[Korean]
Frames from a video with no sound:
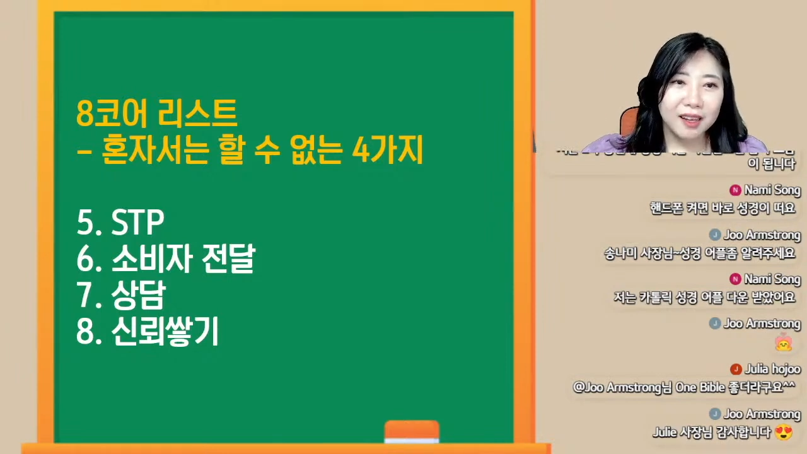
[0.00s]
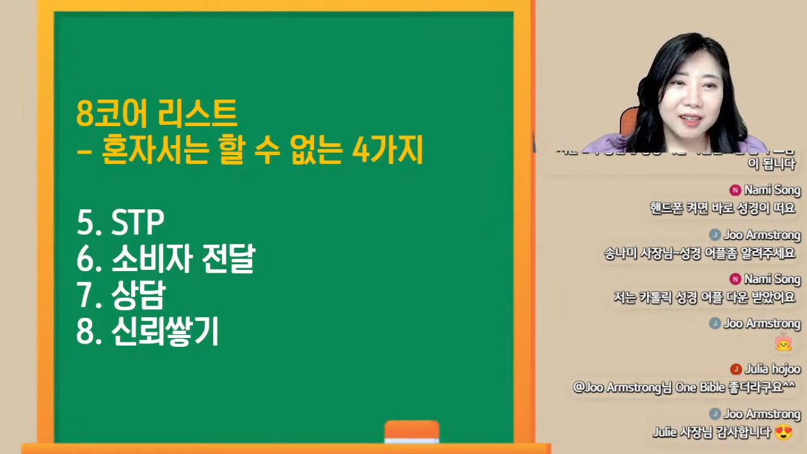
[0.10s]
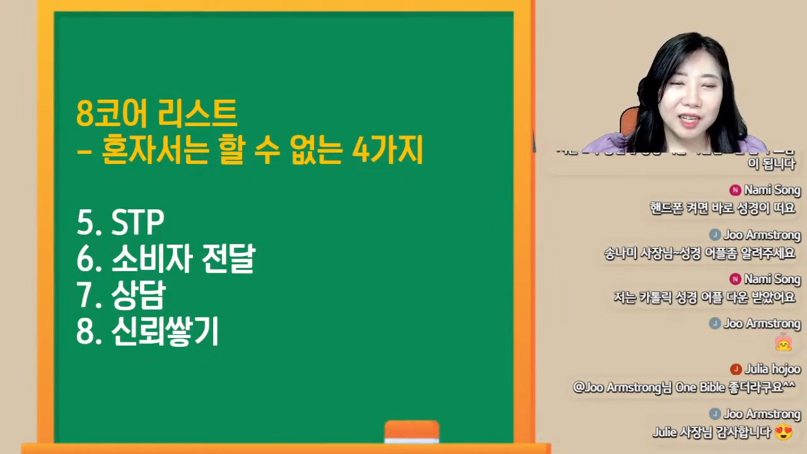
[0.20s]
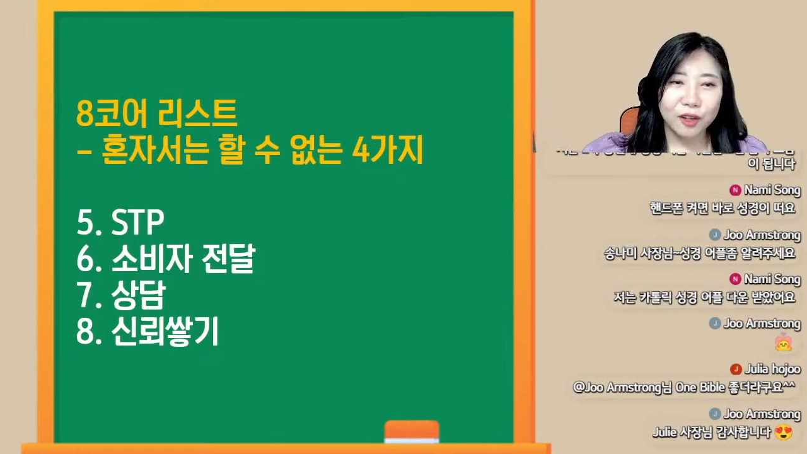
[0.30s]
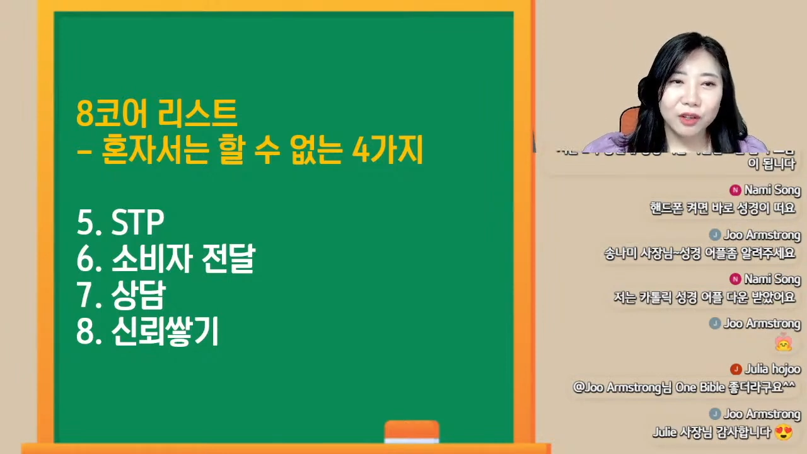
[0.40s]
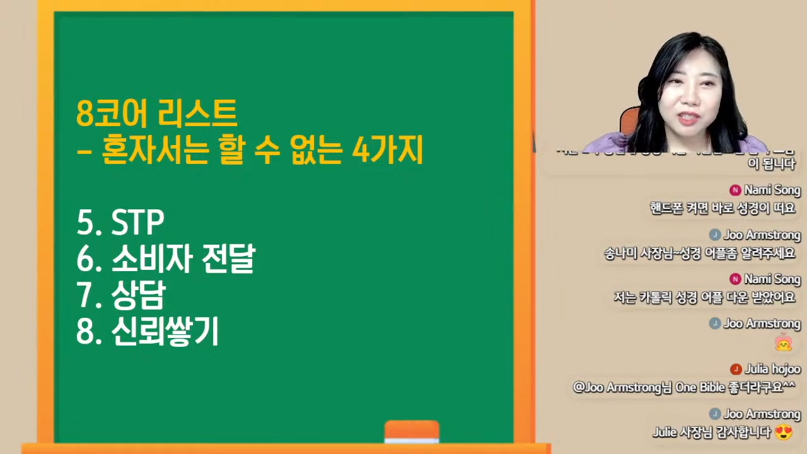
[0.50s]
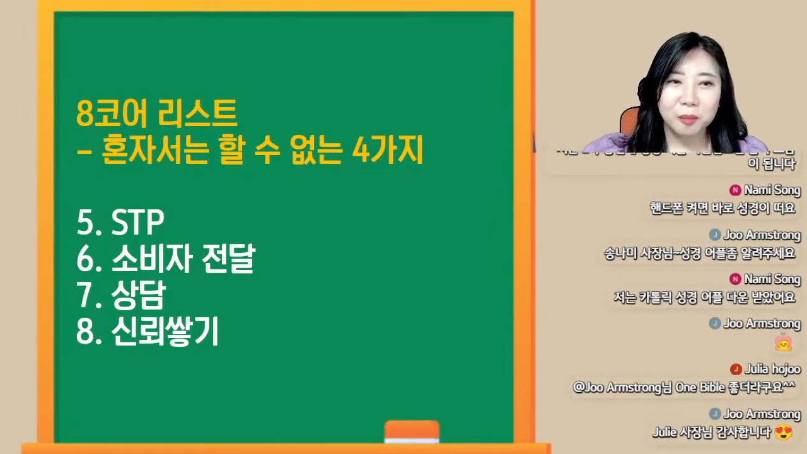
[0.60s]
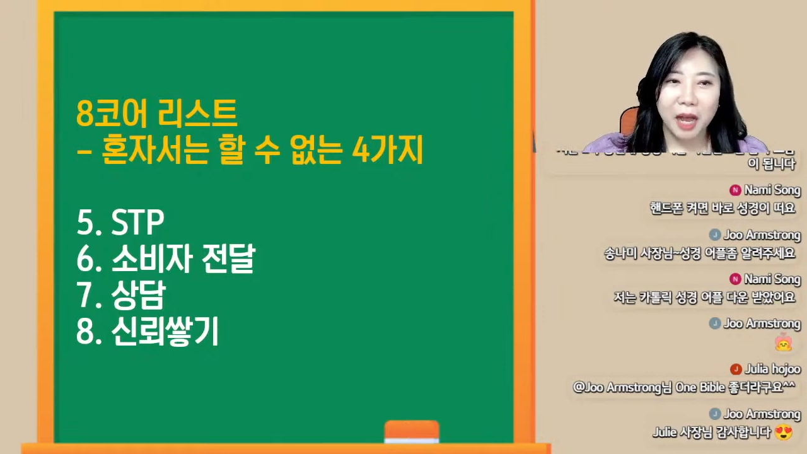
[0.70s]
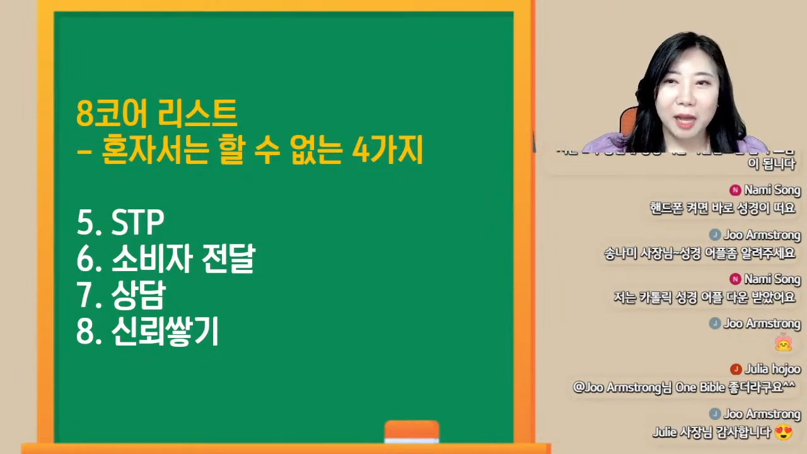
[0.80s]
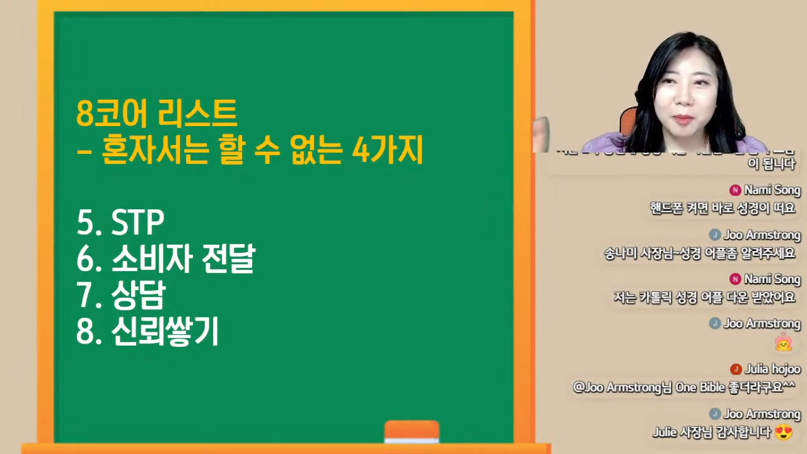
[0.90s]
자, 여기서
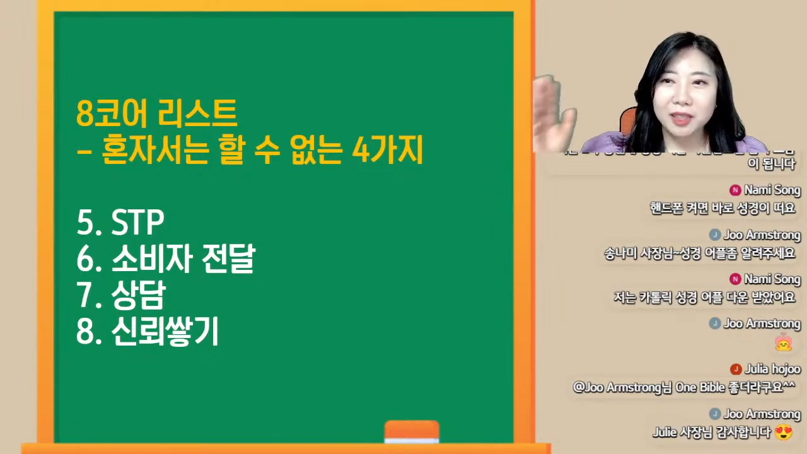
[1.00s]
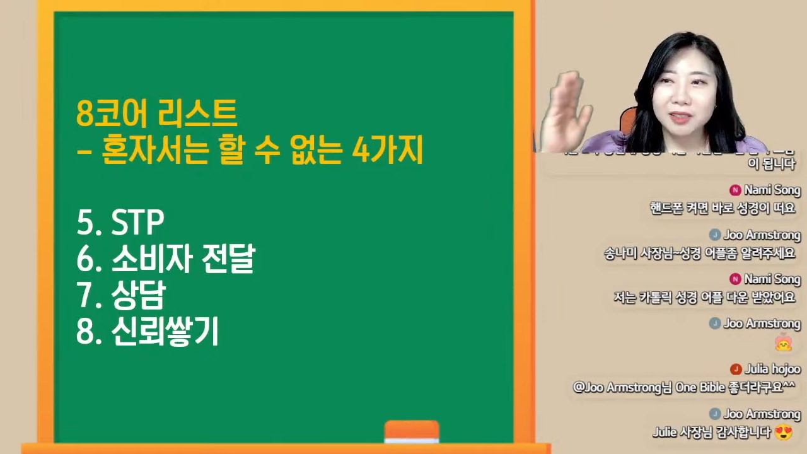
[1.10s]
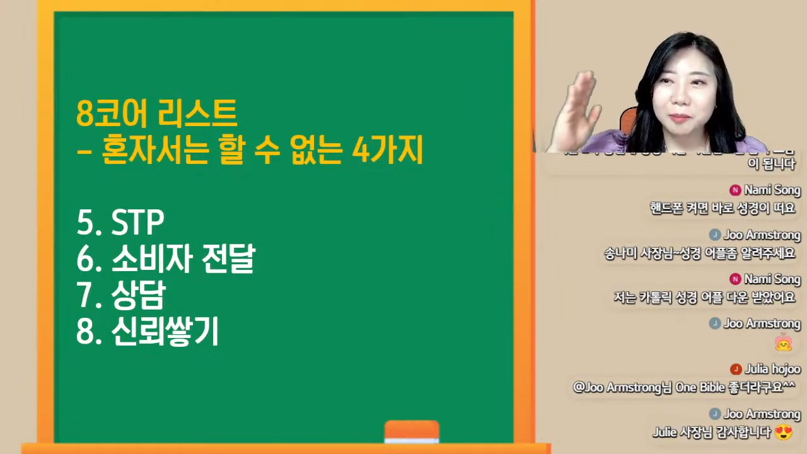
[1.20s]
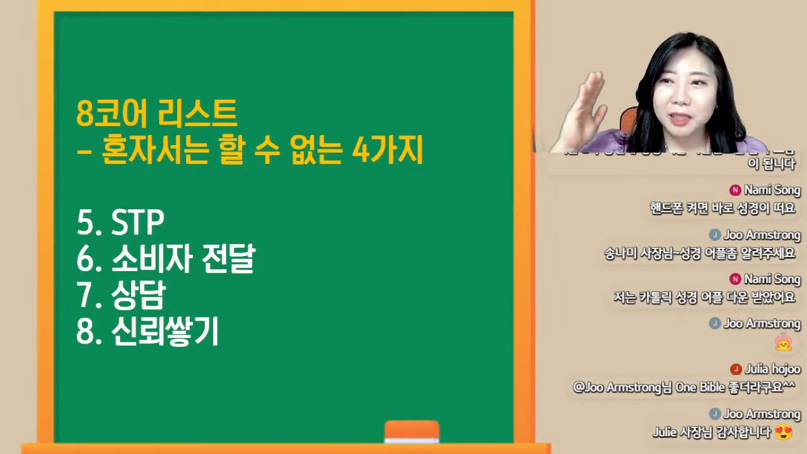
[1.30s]
마음에 드는